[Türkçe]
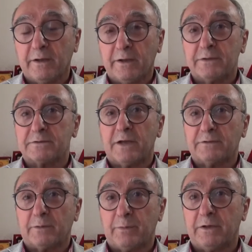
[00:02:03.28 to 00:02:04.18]

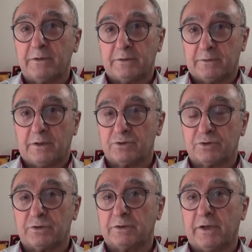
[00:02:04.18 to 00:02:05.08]
Zaten benim
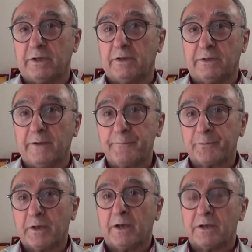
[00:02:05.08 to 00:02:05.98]
yaş gereği de
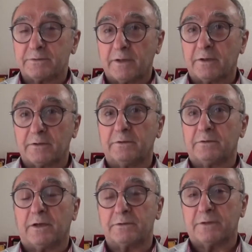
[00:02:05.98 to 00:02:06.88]

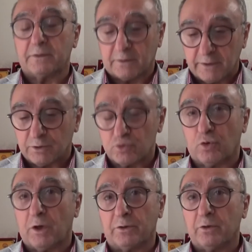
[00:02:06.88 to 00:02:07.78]
hastalıklı hastalıklar da
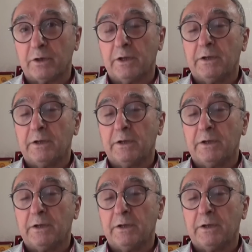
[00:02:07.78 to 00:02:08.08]
çoğalıyor.